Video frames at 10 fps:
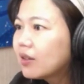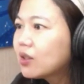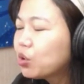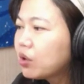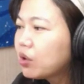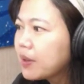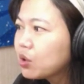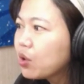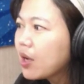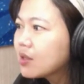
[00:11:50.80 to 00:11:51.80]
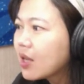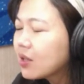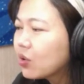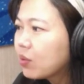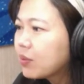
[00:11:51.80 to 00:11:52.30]
的 GDP 居然
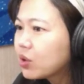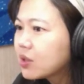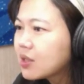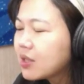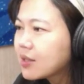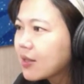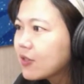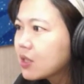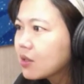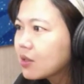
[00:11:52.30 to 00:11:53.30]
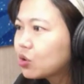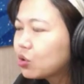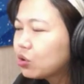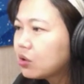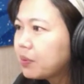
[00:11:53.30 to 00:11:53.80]
占了我们全世界三分之二的
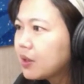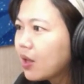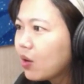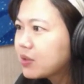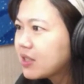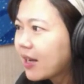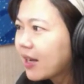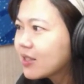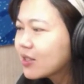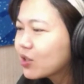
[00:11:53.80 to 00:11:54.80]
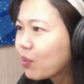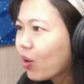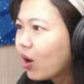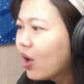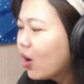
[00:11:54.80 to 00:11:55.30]
GDP，那我们其他人是什
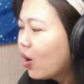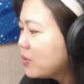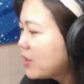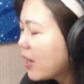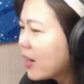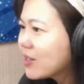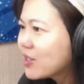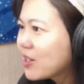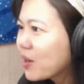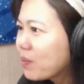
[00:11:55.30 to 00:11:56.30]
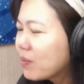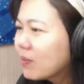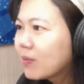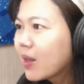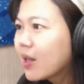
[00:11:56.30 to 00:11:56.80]
么？我们其他人是那个
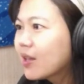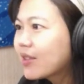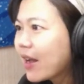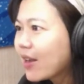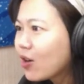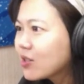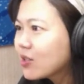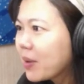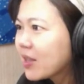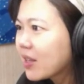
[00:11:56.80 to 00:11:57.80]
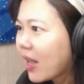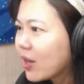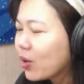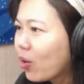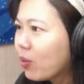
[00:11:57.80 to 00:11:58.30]
蛋糕上面的
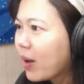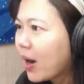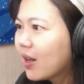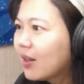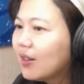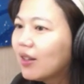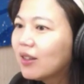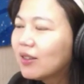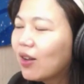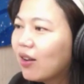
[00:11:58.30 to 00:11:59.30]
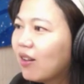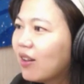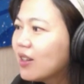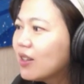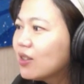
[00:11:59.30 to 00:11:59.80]
奶油吗？哈，